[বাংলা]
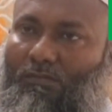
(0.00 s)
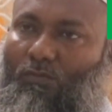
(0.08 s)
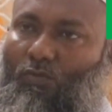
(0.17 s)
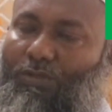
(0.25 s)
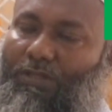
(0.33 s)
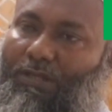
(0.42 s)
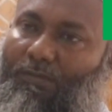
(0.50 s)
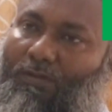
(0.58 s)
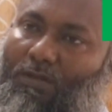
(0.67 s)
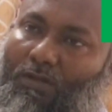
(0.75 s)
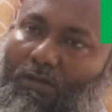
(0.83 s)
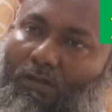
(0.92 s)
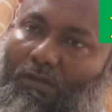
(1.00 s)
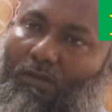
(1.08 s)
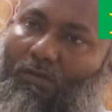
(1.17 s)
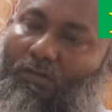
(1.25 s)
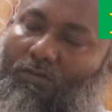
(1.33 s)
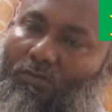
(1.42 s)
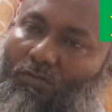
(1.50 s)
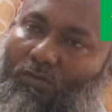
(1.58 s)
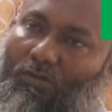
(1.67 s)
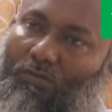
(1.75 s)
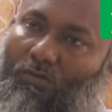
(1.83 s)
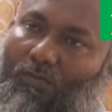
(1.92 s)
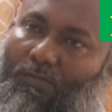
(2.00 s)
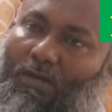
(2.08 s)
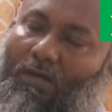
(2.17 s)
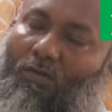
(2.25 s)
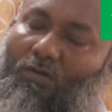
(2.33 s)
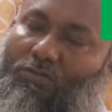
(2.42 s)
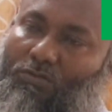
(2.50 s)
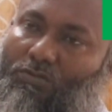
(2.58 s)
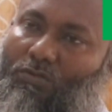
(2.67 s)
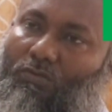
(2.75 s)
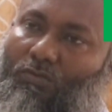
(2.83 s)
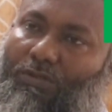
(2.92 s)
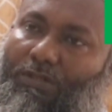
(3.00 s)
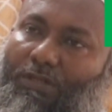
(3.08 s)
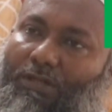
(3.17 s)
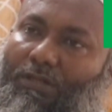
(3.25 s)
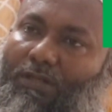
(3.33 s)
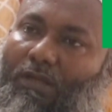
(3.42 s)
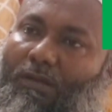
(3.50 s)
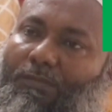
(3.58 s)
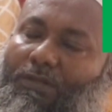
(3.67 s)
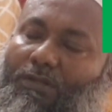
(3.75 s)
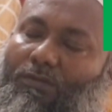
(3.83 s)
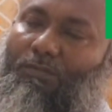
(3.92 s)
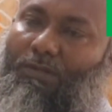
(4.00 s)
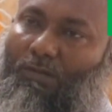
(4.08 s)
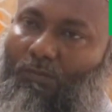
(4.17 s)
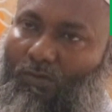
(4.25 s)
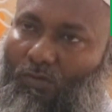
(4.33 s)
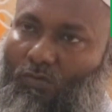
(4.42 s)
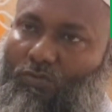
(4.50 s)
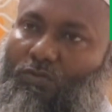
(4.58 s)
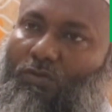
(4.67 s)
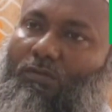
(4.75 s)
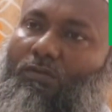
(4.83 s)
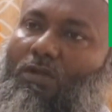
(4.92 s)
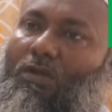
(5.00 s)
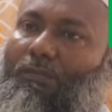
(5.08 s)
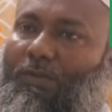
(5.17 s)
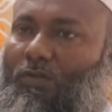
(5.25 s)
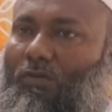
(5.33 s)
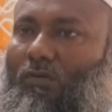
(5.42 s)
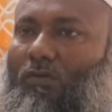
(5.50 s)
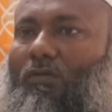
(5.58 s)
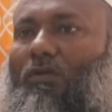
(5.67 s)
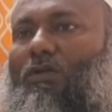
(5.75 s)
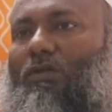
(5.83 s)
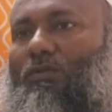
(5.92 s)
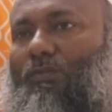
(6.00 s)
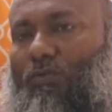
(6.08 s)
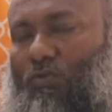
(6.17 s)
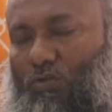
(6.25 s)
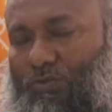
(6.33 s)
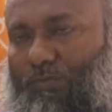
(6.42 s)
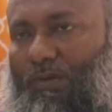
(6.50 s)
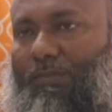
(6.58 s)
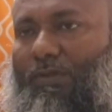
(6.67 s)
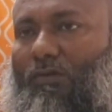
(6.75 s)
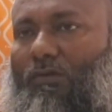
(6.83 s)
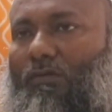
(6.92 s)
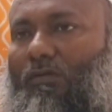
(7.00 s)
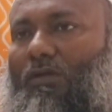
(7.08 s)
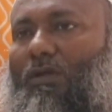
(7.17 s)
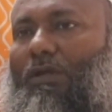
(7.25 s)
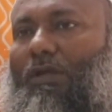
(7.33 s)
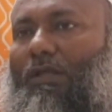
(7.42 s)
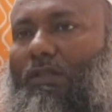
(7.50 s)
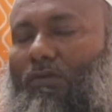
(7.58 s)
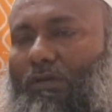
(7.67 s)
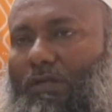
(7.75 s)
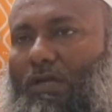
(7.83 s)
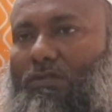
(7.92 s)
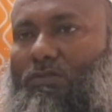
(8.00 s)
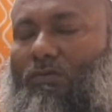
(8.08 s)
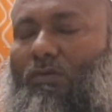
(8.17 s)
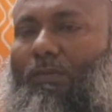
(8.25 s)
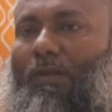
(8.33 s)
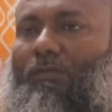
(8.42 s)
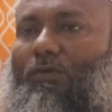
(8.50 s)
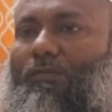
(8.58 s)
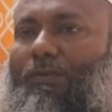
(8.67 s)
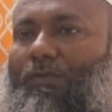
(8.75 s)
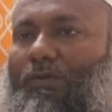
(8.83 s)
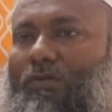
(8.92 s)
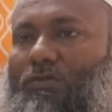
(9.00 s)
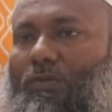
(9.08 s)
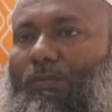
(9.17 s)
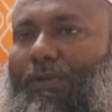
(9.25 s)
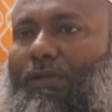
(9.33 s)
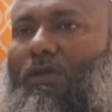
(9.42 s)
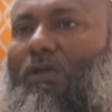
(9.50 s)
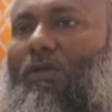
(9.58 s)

রোগীদের হতদরিদ্র বা অসচ্ছল রোগীদেরকে আমি বিনামূল্যে ঔষধ বিতরণ চশমা বিতরণ এ ধরনের কার্যক্রম এবং বিভিন্ন সময়ে